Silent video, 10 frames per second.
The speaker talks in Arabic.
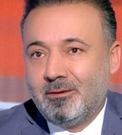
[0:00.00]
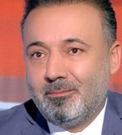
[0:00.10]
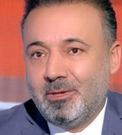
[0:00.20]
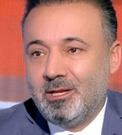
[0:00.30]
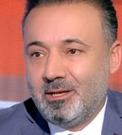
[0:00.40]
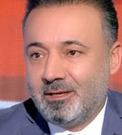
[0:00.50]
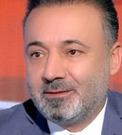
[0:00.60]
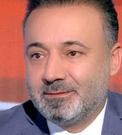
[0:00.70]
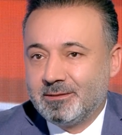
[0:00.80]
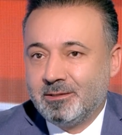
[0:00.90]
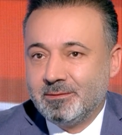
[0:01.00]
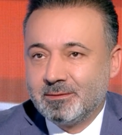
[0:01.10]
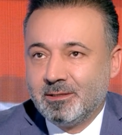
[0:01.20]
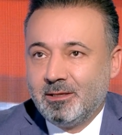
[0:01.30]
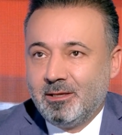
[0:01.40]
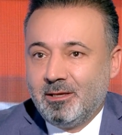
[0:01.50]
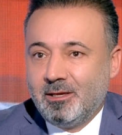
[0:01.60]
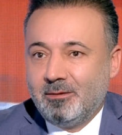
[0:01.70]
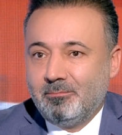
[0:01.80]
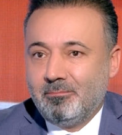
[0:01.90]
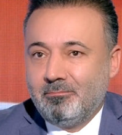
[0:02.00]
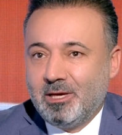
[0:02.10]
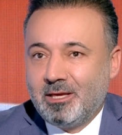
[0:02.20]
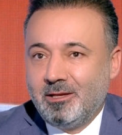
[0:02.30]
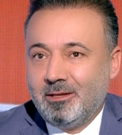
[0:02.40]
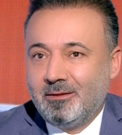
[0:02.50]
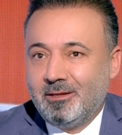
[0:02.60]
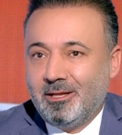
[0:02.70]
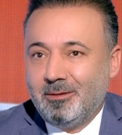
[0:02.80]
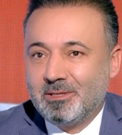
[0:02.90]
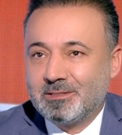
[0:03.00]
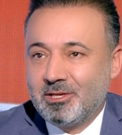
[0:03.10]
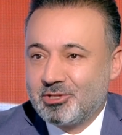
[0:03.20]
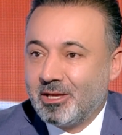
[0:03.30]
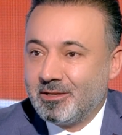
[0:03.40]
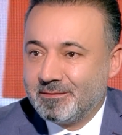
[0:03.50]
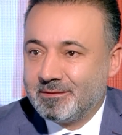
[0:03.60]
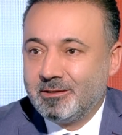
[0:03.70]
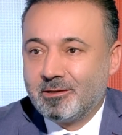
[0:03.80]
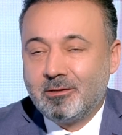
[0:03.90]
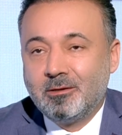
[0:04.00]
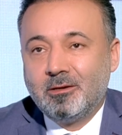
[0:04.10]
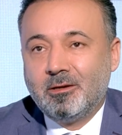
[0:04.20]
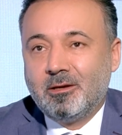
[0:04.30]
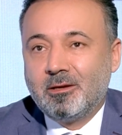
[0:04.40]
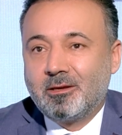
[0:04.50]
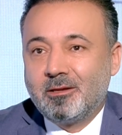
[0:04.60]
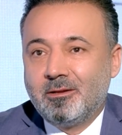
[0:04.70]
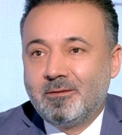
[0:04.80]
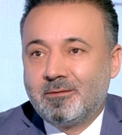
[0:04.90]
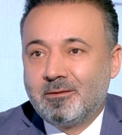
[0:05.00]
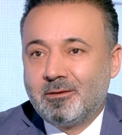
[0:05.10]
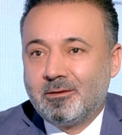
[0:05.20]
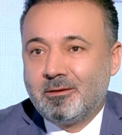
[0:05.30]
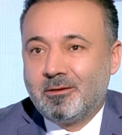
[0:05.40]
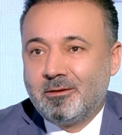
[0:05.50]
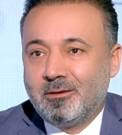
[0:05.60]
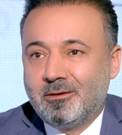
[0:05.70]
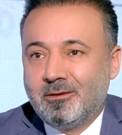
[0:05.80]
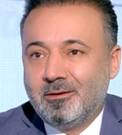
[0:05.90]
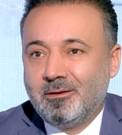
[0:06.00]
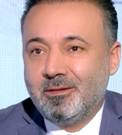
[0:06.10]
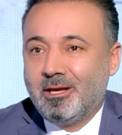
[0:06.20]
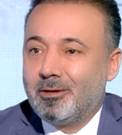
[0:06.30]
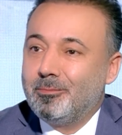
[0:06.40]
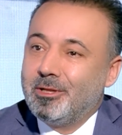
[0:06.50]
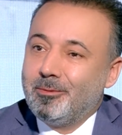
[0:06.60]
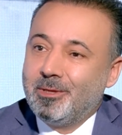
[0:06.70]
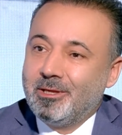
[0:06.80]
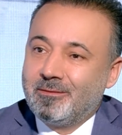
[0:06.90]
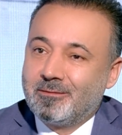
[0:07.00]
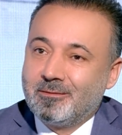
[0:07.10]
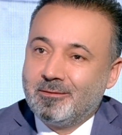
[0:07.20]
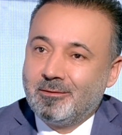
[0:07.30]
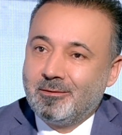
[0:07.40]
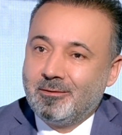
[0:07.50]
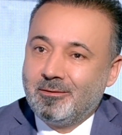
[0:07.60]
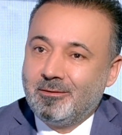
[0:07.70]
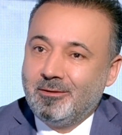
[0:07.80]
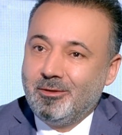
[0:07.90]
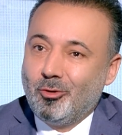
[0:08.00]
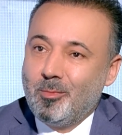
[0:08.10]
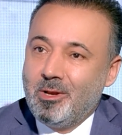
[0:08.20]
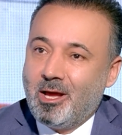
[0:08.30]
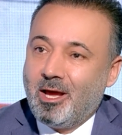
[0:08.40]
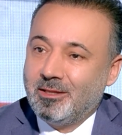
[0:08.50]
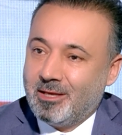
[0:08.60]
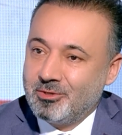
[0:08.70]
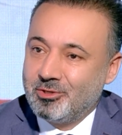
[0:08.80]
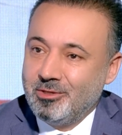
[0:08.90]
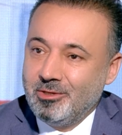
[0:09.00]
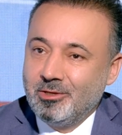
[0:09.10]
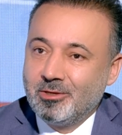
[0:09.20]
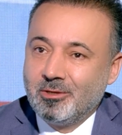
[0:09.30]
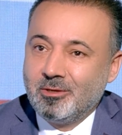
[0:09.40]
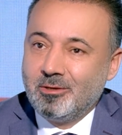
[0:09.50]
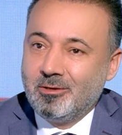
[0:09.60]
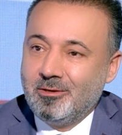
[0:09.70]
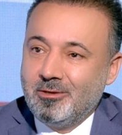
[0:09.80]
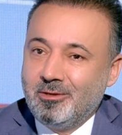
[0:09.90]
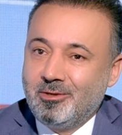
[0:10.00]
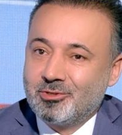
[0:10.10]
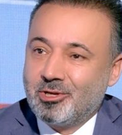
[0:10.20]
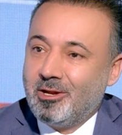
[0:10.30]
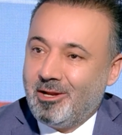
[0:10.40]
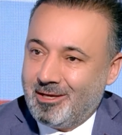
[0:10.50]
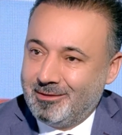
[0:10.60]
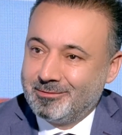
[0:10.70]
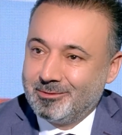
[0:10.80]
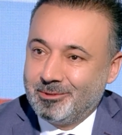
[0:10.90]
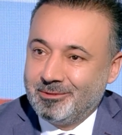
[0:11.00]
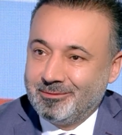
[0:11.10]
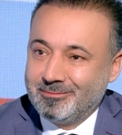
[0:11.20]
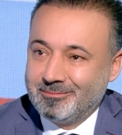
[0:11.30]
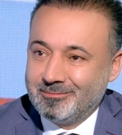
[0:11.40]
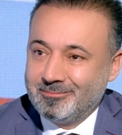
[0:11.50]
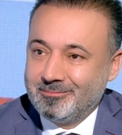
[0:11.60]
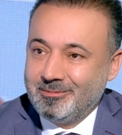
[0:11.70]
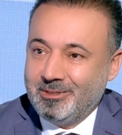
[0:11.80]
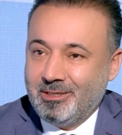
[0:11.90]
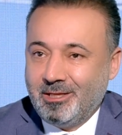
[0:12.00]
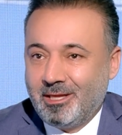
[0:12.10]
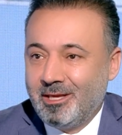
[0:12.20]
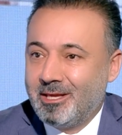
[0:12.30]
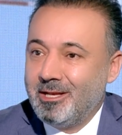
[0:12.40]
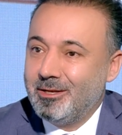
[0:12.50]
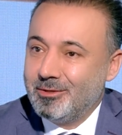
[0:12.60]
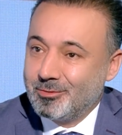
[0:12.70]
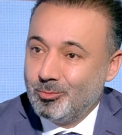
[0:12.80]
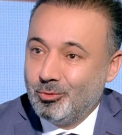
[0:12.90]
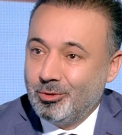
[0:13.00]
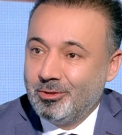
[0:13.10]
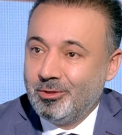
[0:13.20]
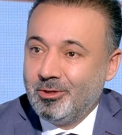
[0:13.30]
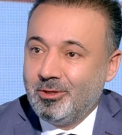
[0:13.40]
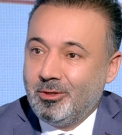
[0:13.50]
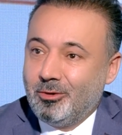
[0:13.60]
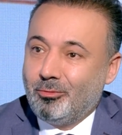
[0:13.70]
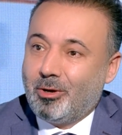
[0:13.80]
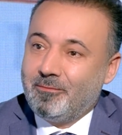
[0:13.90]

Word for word: من الاختصاص ما كنت يعني مثلا شغله صغيره كنت آه، اظهر من البيت يوم الاحد عشيه ارجع الاحد الصبح يعني كان كل الاسبوع وعلى